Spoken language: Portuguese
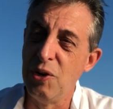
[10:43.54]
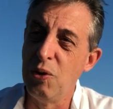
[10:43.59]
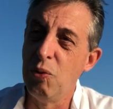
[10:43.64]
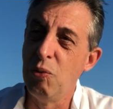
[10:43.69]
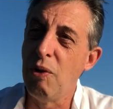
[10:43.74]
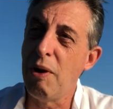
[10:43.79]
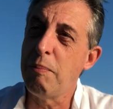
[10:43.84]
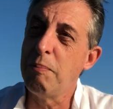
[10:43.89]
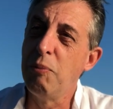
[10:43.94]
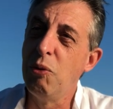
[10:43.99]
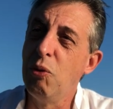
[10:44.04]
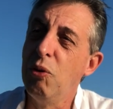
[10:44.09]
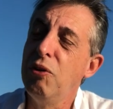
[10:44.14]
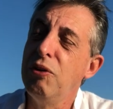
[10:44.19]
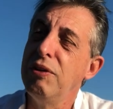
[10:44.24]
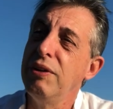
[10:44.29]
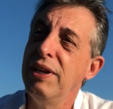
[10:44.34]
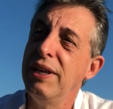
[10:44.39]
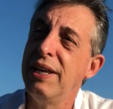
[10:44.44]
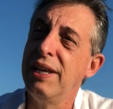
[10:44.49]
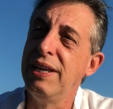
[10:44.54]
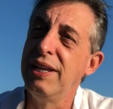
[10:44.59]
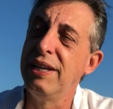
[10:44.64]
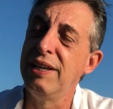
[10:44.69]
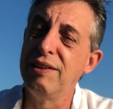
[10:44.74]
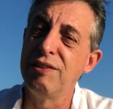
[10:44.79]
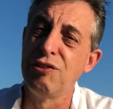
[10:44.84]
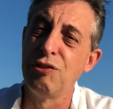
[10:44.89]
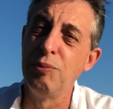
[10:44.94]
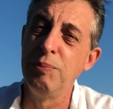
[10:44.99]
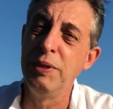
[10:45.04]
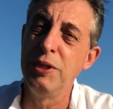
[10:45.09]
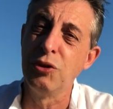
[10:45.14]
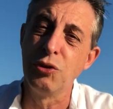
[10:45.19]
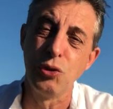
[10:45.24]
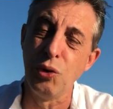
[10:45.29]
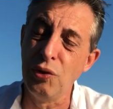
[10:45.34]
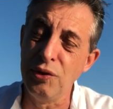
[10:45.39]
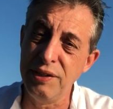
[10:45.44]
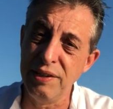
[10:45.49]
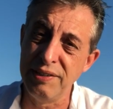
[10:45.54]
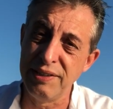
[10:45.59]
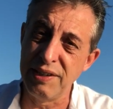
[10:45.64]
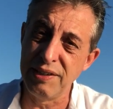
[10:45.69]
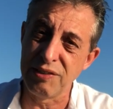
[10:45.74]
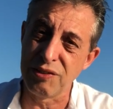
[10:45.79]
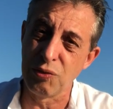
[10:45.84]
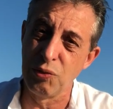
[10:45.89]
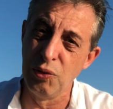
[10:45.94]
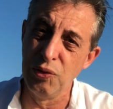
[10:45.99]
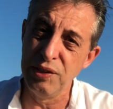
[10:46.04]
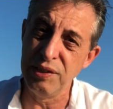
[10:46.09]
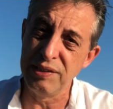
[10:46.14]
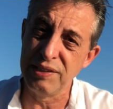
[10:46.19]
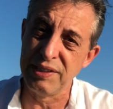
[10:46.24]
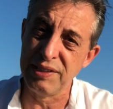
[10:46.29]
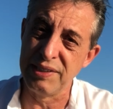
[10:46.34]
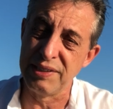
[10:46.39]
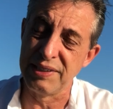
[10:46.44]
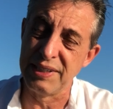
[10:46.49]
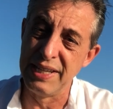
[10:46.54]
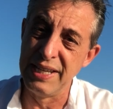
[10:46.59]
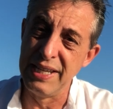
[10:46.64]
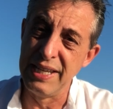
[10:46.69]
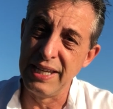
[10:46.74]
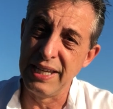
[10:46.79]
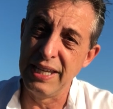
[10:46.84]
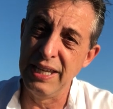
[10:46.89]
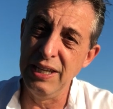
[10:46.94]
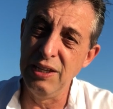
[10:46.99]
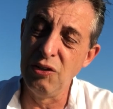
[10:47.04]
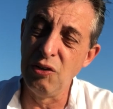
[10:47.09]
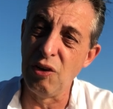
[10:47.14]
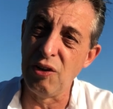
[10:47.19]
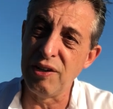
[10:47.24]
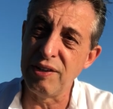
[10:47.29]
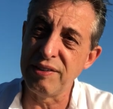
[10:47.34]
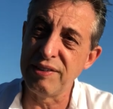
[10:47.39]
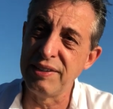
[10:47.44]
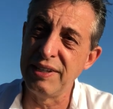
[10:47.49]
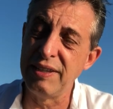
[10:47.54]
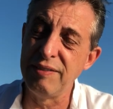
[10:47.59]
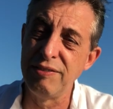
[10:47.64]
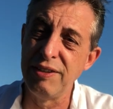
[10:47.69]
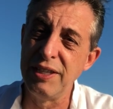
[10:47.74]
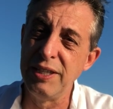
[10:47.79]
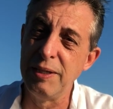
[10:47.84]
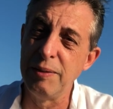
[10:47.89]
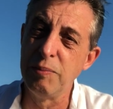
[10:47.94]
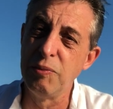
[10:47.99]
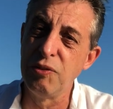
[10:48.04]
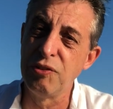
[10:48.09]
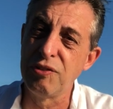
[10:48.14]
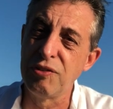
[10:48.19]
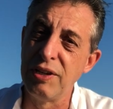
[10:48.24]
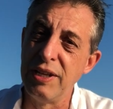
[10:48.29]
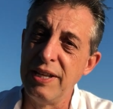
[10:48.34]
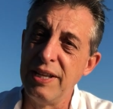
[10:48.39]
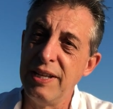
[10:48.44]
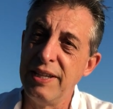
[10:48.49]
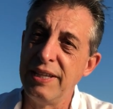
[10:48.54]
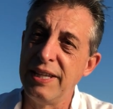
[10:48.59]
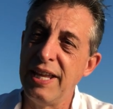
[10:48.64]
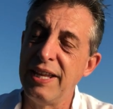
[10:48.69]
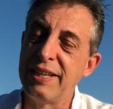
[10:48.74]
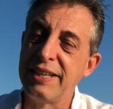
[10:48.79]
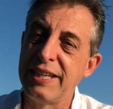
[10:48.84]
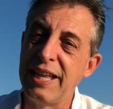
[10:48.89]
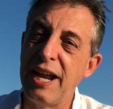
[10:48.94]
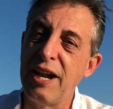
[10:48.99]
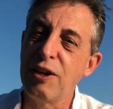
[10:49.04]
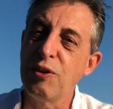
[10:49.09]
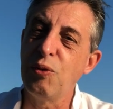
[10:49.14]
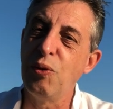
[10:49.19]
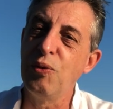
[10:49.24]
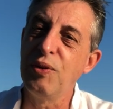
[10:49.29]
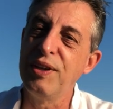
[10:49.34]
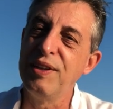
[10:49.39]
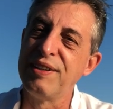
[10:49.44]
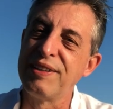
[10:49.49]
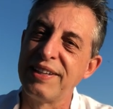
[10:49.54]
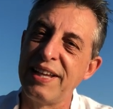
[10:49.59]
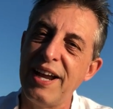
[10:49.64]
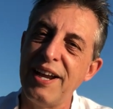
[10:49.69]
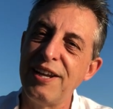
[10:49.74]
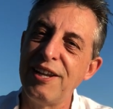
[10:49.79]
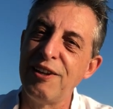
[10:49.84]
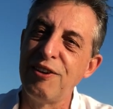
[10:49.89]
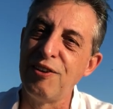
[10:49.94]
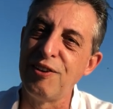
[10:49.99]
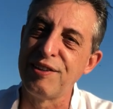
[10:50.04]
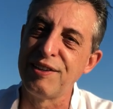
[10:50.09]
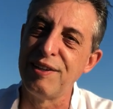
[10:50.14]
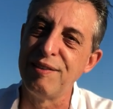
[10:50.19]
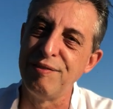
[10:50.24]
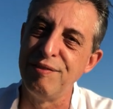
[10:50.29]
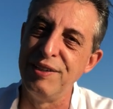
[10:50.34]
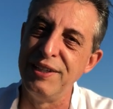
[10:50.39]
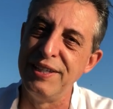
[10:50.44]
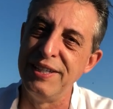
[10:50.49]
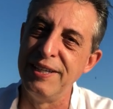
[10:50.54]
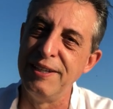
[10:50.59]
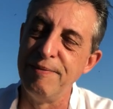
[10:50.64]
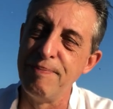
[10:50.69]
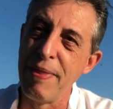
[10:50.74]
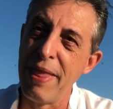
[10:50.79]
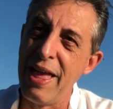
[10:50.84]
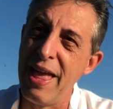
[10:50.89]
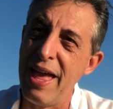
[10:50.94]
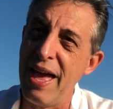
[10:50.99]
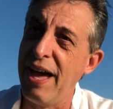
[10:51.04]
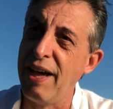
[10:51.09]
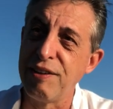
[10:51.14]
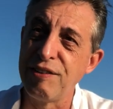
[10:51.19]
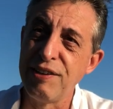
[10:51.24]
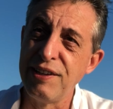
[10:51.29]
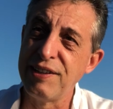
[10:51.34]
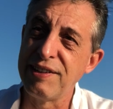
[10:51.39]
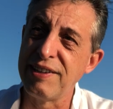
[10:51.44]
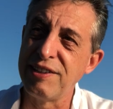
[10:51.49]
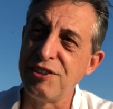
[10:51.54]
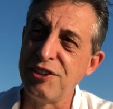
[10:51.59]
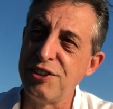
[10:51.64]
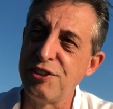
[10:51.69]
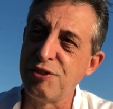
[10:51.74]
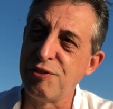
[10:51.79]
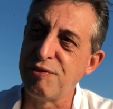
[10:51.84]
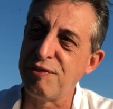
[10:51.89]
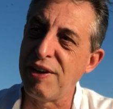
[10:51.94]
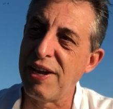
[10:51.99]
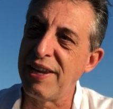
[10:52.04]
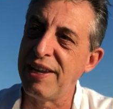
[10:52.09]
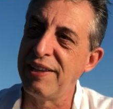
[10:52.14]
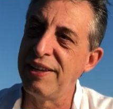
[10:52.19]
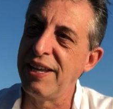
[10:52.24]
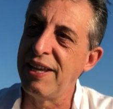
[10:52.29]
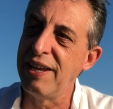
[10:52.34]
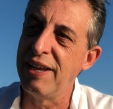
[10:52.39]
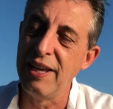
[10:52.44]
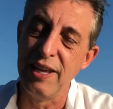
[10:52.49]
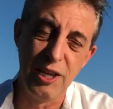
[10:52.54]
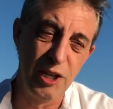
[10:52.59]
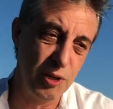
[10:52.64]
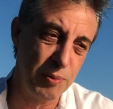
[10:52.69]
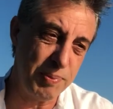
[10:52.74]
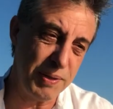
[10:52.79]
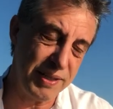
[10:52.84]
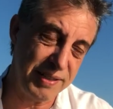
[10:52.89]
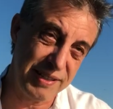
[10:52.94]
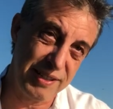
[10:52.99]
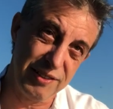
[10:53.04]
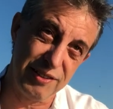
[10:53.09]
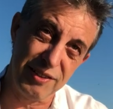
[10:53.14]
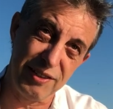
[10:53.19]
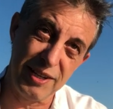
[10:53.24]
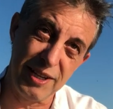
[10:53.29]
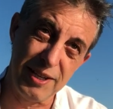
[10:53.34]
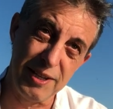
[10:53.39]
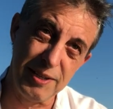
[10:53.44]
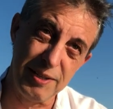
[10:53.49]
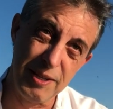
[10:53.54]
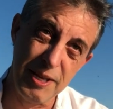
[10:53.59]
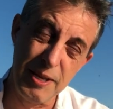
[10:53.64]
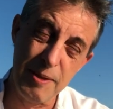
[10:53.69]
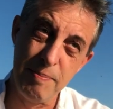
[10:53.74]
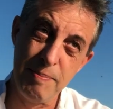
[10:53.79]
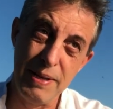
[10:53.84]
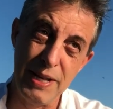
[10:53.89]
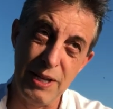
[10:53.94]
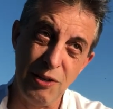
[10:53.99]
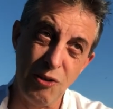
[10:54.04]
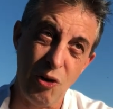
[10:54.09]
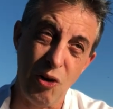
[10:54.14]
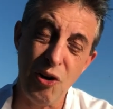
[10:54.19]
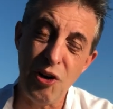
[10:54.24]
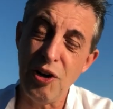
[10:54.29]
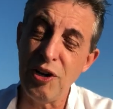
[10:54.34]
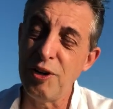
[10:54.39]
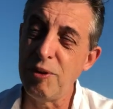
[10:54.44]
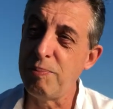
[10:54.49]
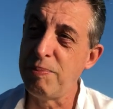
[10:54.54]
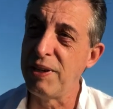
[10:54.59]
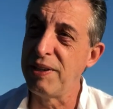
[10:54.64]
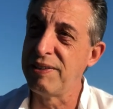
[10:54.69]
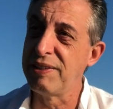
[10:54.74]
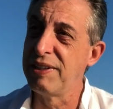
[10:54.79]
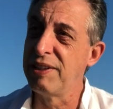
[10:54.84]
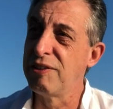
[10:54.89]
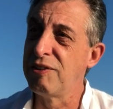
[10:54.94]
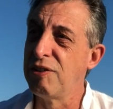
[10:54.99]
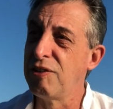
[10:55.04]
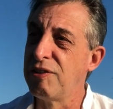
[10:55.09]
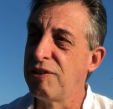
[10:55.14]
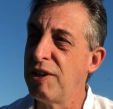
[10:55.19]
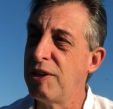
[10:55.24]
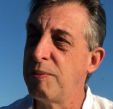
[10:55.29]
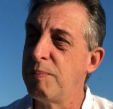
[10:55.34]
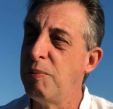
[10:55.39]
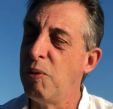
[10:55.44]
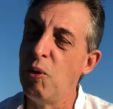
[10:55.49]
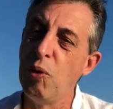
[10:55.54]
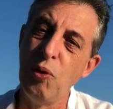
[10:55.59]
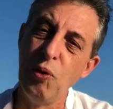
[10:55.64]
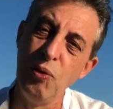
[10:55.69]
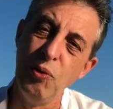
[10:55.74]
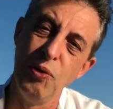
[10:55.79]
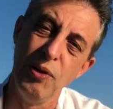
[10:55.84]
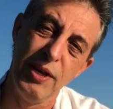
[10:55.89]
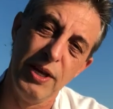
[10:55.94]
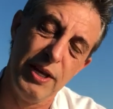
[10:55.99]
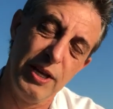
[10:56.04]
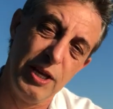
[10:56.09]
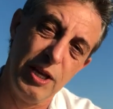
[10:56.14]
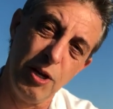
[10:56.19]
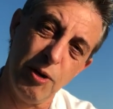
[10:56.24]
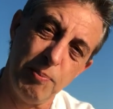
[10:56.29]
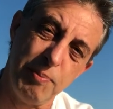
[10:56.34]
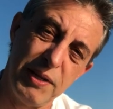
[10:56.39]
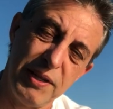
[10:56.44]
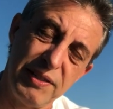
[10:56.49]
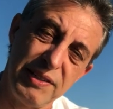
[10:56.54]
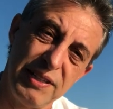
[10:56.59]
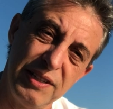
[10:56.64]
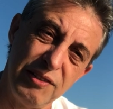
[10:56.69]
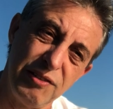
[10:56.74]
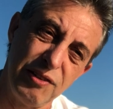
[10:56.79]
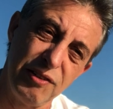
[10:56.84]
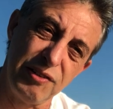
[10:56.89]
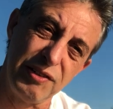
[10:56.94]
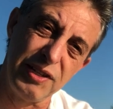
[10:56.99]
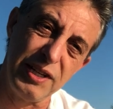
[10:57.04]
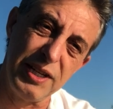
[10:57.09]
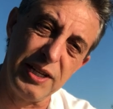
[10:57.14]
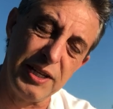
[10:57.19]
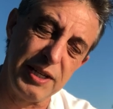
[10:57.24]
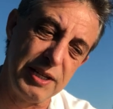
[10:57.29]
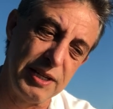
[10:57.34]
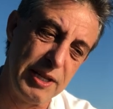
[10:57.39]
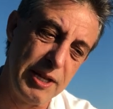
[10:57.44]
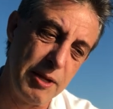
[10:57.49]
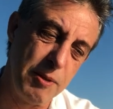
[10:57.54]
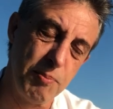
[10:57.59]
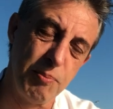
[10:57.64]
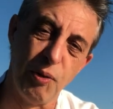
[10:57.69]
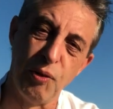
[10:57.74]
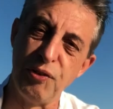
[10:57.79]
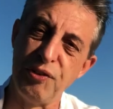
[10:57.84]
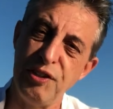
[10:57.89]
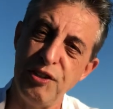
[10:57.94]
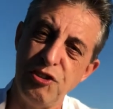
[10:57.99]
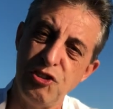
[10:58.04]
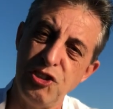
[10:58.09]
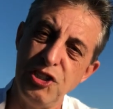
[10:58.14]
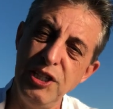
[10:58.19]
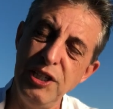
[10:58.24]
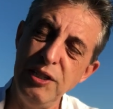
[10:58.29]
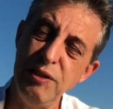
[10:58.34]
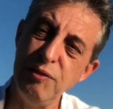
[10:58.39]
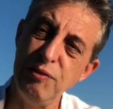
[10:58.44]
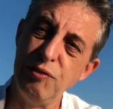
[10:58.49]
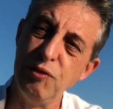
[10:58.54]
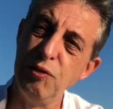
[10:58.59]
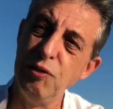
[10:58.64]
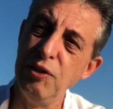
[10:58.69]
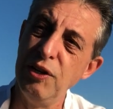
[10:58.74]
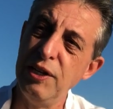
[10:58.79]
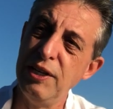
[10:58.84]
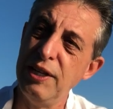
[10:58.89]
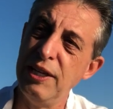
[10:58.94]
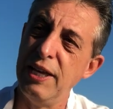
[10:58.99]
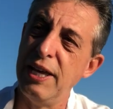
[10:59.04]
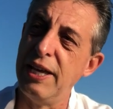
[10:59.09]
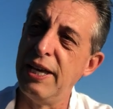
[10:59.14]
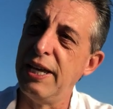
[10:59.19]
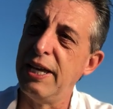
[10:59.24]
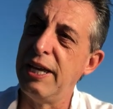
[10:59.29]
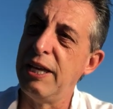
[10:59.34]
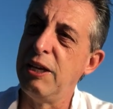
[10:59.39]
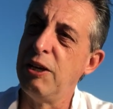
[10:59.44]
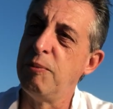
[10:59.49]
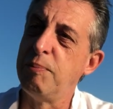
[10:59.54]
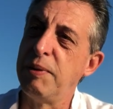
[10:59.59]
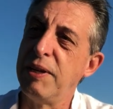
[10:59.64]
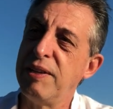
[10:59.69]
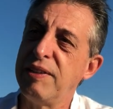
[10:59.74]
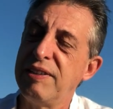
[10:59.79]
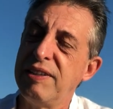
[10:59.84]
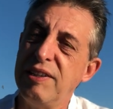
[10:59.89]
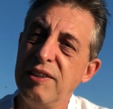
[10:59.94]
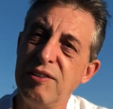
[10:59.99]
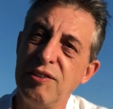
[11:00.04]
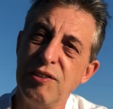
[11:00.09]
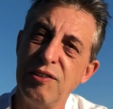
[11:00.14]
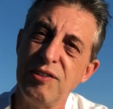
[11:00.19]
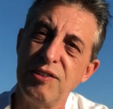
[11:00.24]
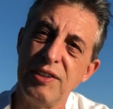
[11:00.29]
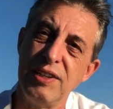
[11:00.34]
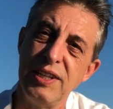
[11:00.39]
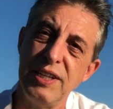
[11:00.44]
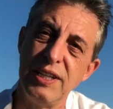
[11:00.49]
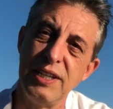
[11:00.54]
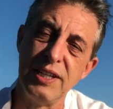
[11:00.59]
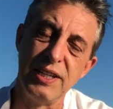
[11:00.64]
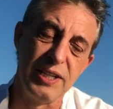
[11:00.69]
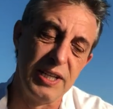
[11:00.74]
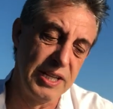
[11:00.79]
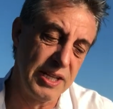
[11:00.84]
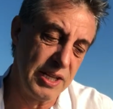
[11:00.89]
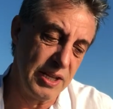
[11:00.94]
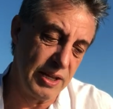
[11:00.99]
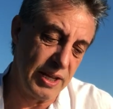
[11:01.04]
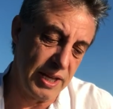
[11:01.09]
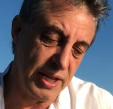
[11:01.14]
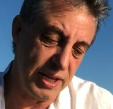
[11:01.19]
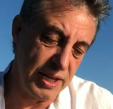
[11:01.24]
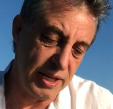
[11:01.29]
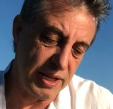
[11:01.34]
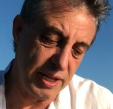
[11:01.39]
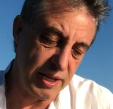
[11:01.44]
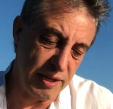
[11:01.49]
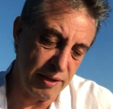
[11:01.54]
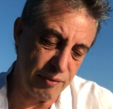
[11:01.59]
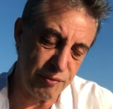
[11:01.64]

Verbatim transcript: O amor, ele resume todas as coisas que nós deveríamos tentar conquistar na nossa vida. Às vezes a gente fala, né? Eu preciso ser melhor, eu preciso ser bom, eu preciso ser positivo, eh, eu preciso ser eh,